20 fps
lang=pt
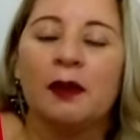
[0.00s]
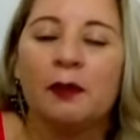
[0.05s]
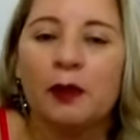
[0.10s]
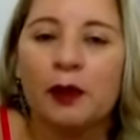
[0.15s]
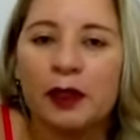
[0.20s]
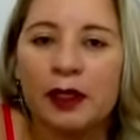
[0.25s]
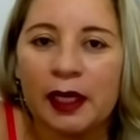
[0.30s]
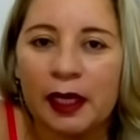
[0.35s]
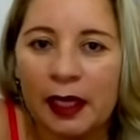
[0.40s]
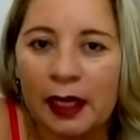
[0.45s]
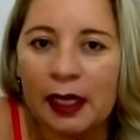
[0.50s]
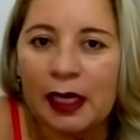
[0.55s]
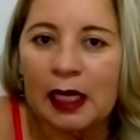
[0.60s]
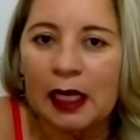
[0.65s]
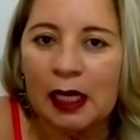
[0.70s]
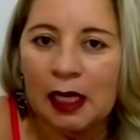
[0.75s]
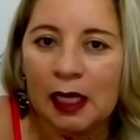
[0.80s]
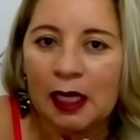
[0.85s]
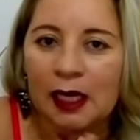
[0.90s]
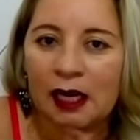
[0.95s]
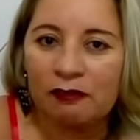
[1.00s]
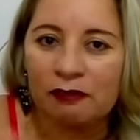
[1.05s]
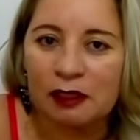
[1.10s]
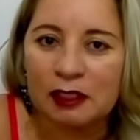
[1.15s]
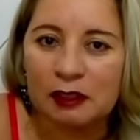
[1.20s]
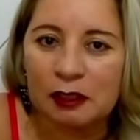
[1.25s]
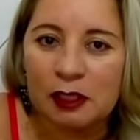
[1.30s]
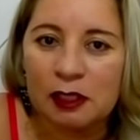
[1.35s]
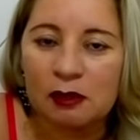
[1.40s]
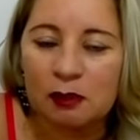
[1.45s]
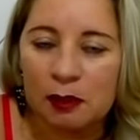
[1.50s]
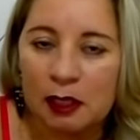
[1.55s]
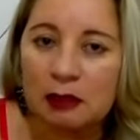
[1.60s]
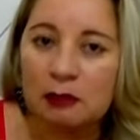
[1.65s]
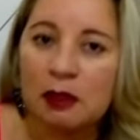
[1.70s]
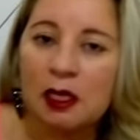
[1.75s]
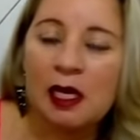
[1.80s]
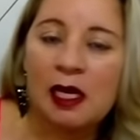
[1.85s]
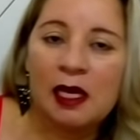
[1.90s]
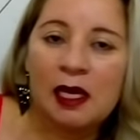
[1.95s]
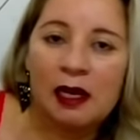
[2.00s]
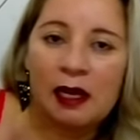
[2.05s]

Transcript: Porque gravação é isso mesmo.